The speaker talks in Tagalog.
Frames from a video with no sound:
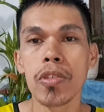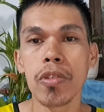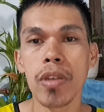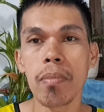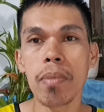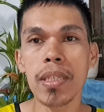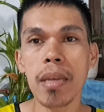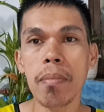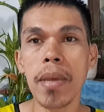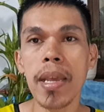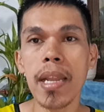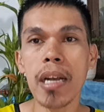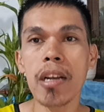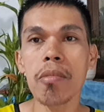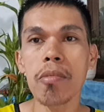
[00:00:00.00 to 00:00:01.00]
So ibig
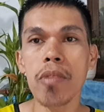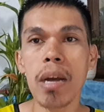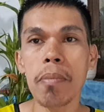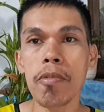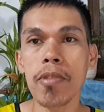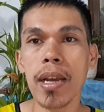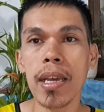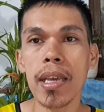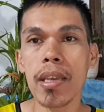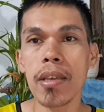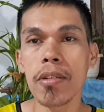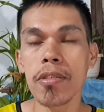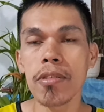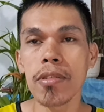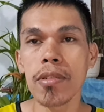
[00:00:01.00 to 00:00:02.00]
sabihin ang gumawa po ng
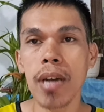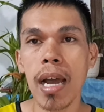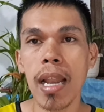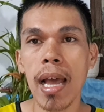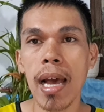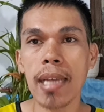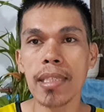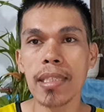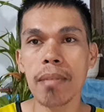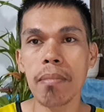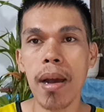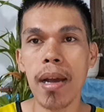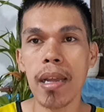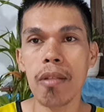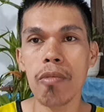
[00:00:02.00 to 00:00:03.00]
iyong alahas na
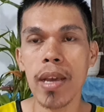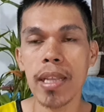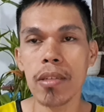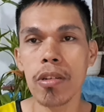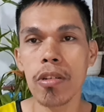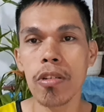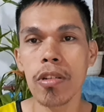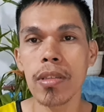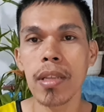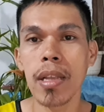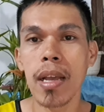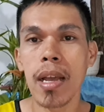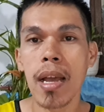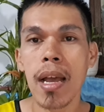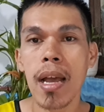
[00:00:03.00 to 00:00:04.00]
Bangle White Gold
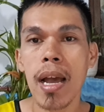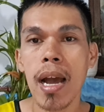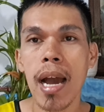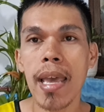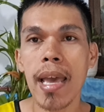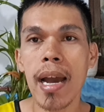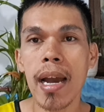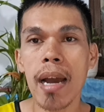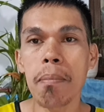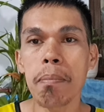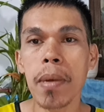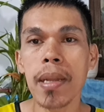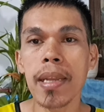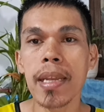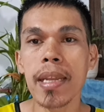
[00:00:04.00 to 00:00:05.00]
ay ang
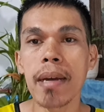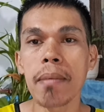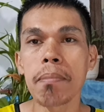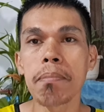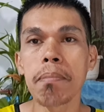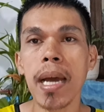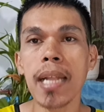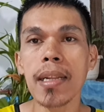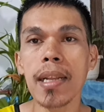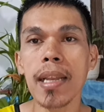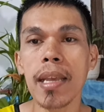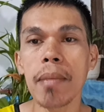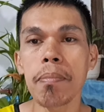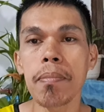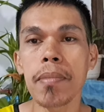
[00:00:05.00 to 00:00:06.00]
company ng
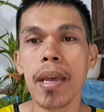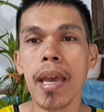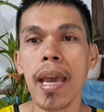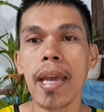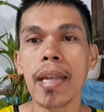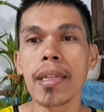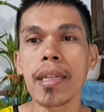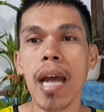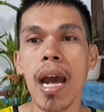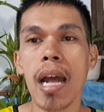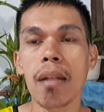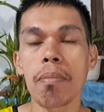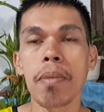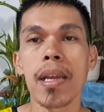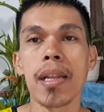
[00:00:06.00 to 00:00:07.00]
Banclip and
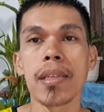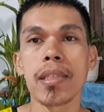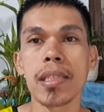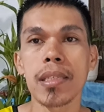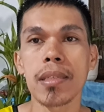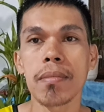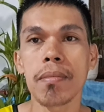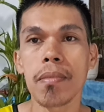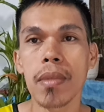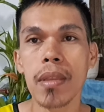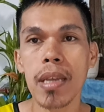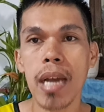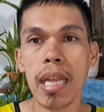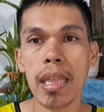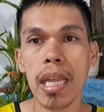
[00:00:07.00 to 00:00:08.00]
Arpels.
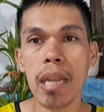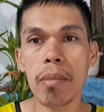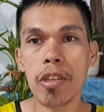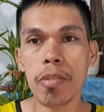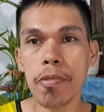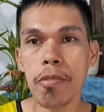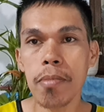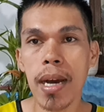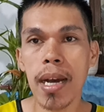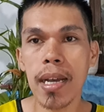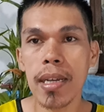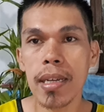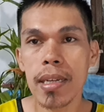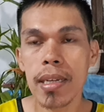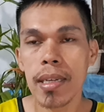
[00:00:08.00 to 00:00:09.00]
At alam niyo po
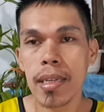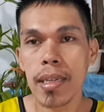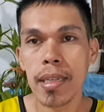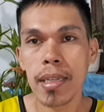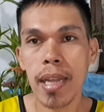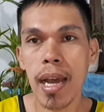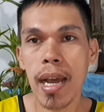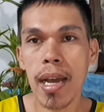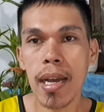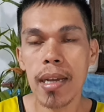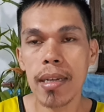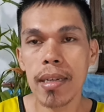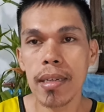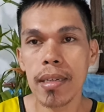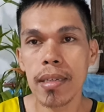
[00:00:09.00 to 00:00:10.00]
ba na ang
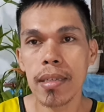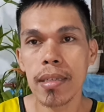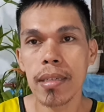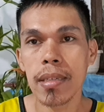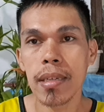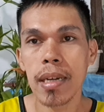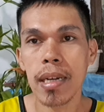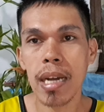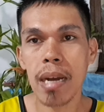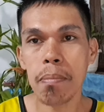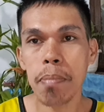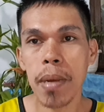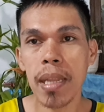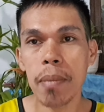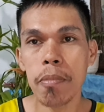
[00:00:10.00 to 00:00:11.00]

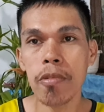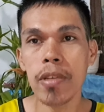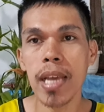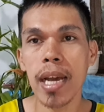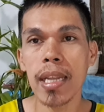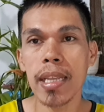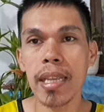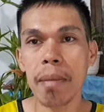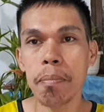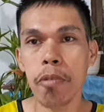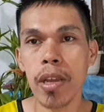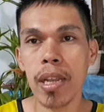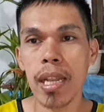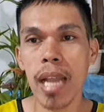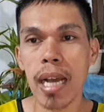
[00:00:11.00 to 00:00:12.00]
company mong yan, iyan
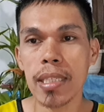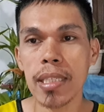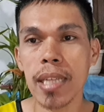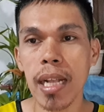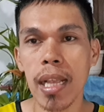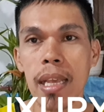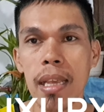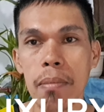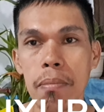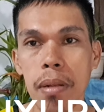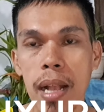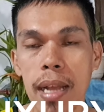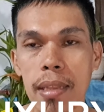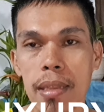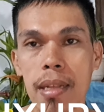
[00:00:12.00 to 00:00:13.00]
po ay luxury
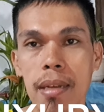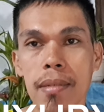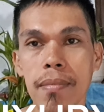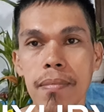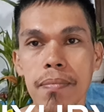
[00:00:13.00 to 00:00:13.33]
brand.